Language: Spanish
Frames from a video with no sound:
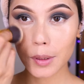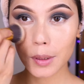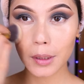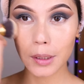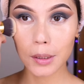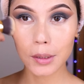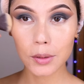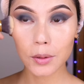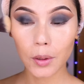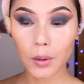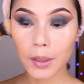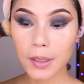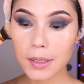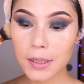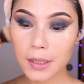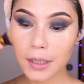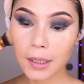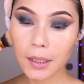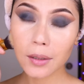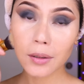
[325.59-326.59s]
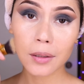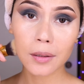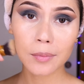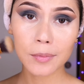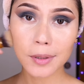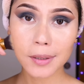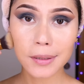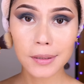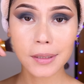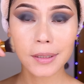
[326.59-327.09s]
Y listo, ahora sí lo que
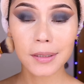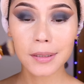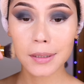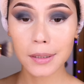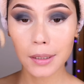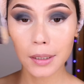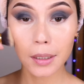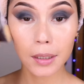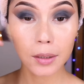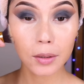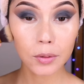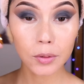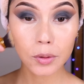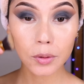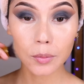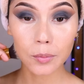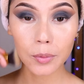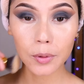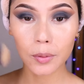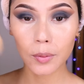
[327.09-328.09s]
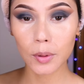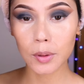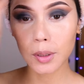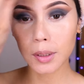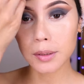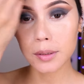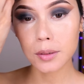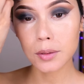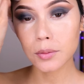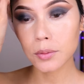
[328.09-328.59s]
vamos a hacer es sellarnos con polvo
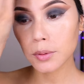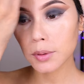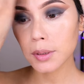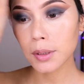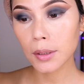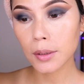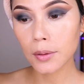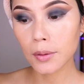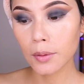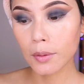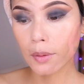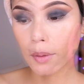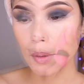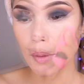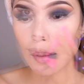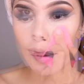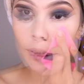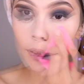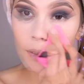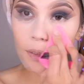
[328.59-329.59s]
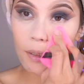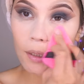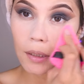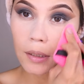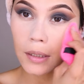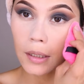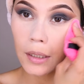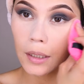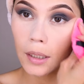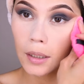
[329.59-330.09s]
translúcido. Vamos a estar
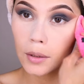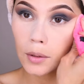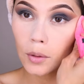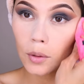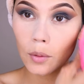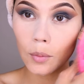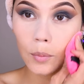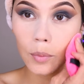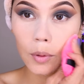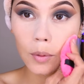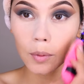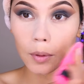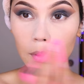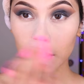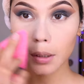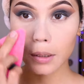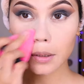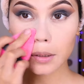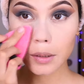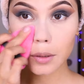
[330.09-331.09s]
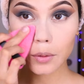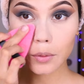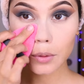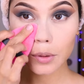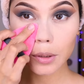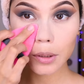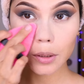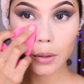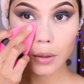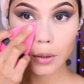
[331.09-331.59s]
sellando con polvo
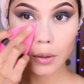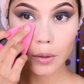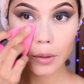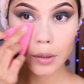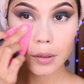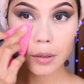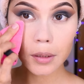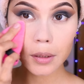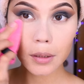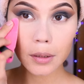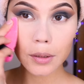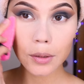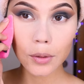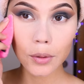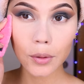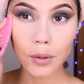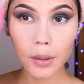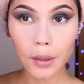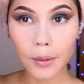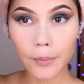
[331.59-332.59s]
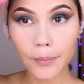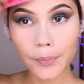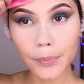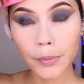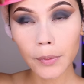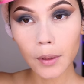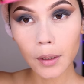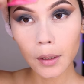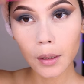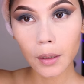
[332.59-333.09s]
translúcido toda esta zona,
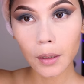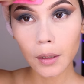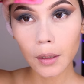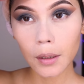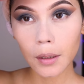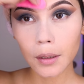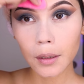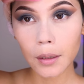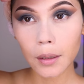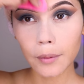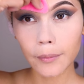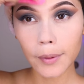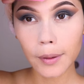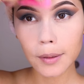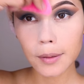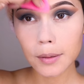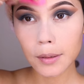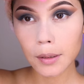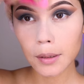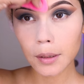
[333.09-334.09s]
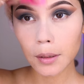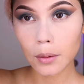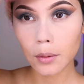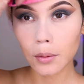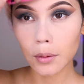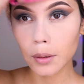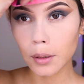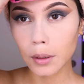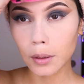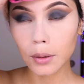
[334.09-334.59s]
la base y el
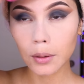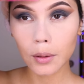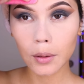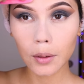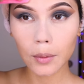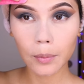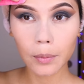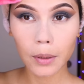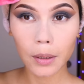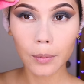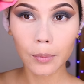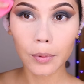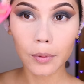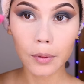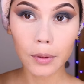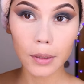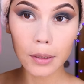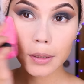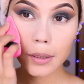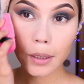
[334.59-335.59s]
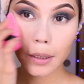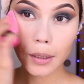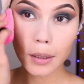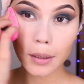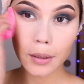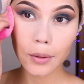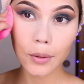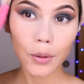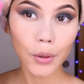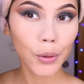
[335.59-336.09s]
corrector para poder
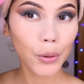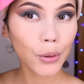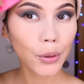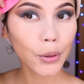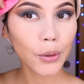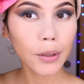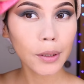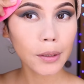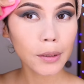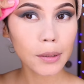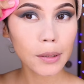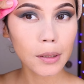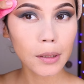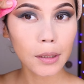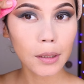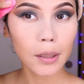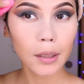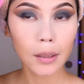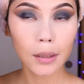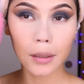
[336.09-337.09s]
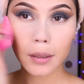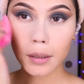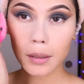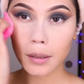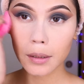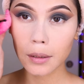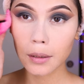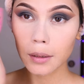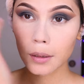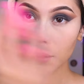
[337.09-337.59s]
seguir con lo que sigue.
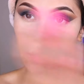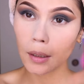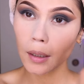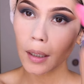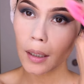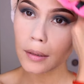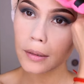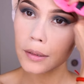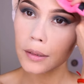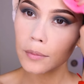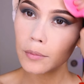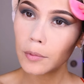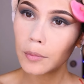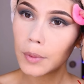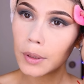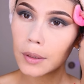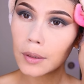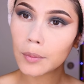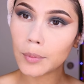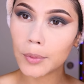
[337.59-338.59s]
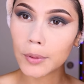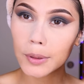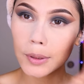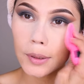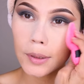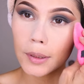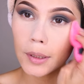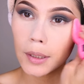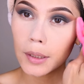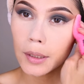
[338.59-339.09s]
Hasta el momento pues
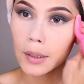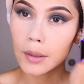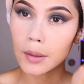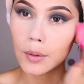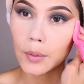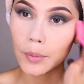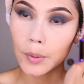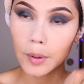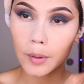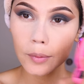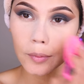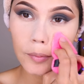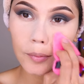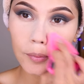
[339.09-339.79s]
está yendo bien.